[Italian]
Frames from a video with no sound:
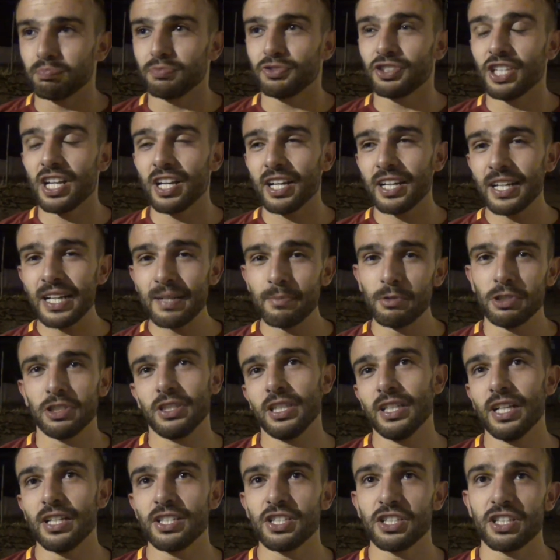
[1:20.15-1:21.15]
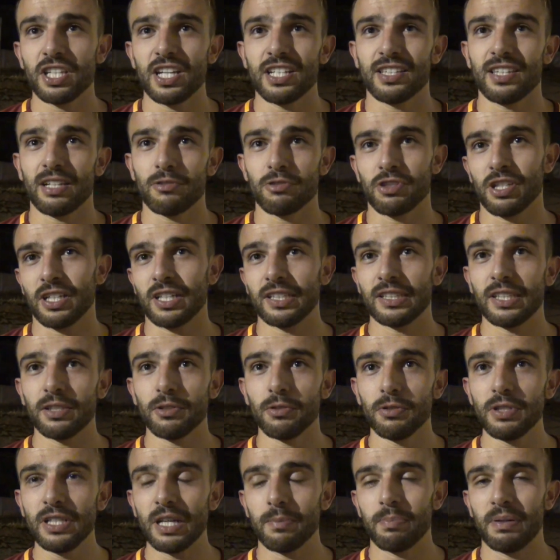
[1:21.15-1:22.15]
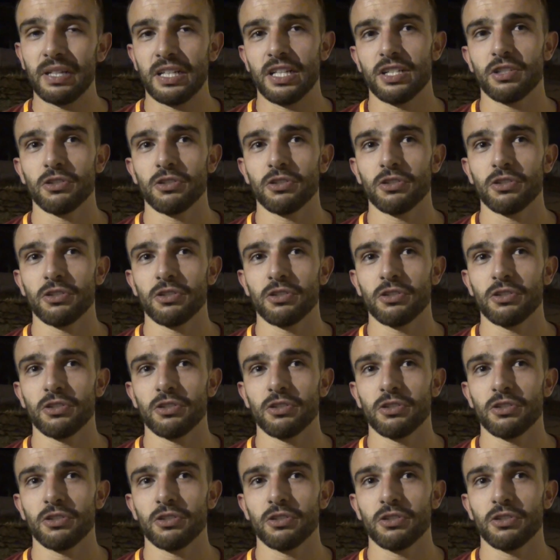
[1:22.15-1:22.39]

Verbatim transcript: cercheremo di tenerci stretta a questa categoria perché